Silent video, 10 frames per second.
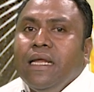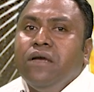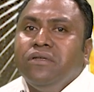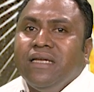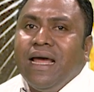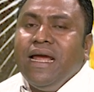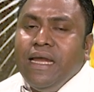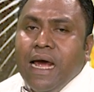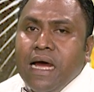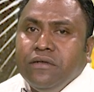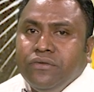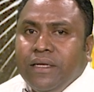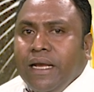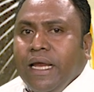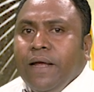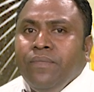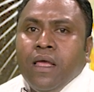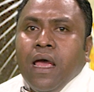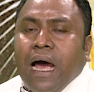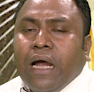sinai ni anzu idane
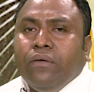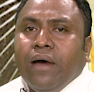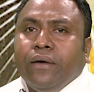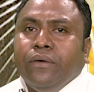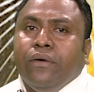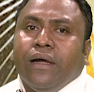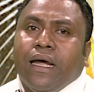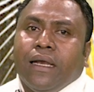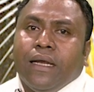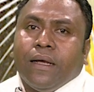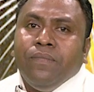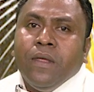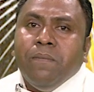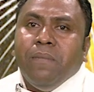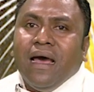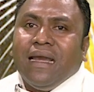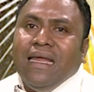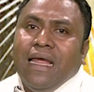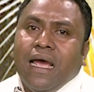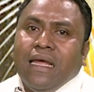atu hatudo kata
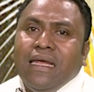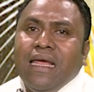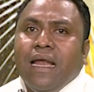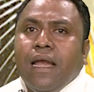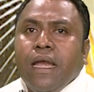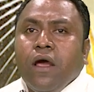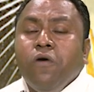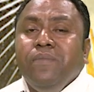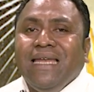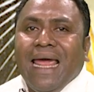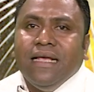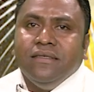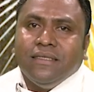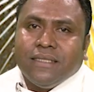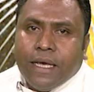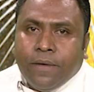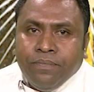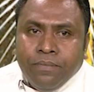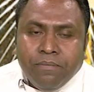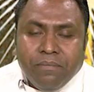Maria iha ni obidensia.
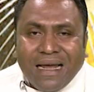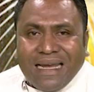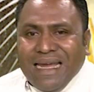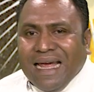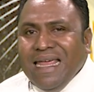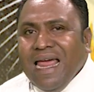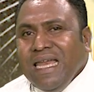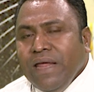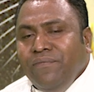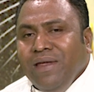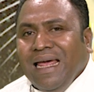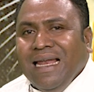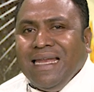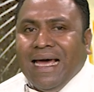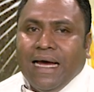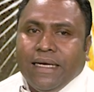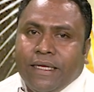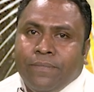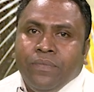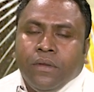Maria iha ni fidelidade,
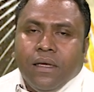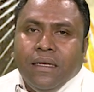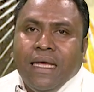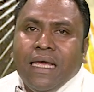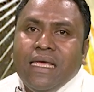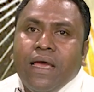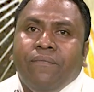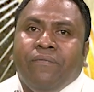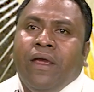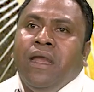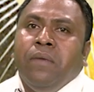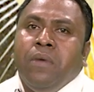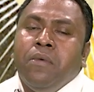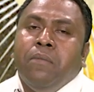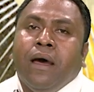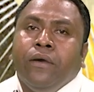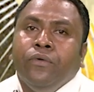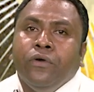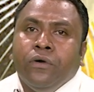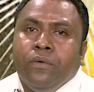nia iha fene bema
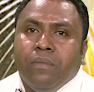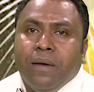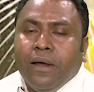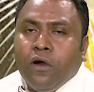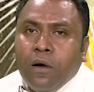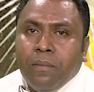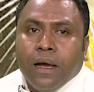maduru ba ni